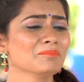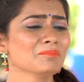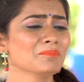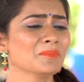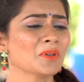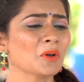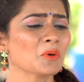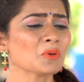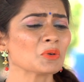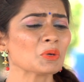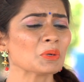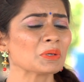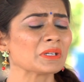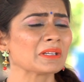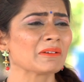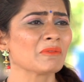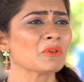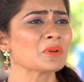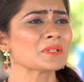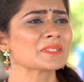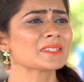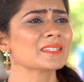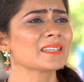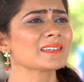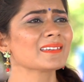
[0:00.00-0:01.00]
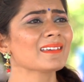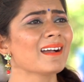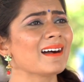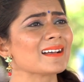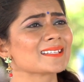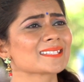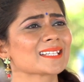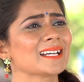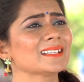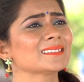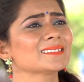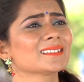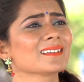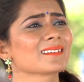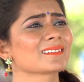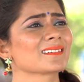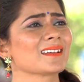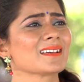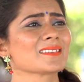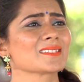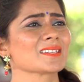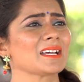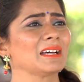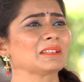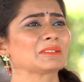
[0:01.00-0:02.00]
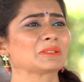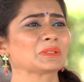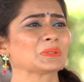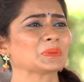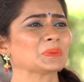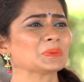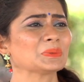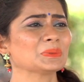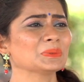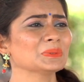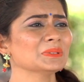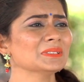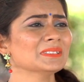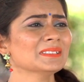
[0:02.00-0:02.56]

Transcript: मैं उनको डिवोर्स देके आज़ाद करना चाहती हूँ